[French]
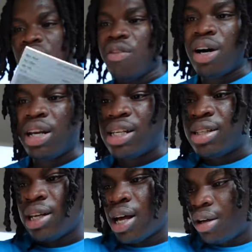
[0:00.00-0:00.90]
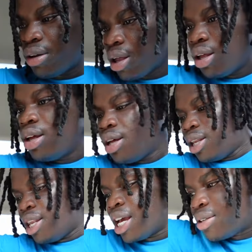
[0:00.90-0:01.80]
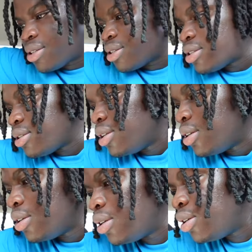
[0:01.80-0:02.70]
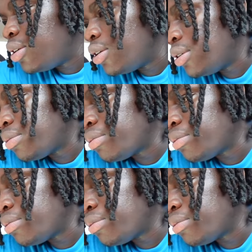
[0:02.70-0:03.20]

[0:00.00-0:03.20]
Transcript: On va le laisser là. Next. Euh...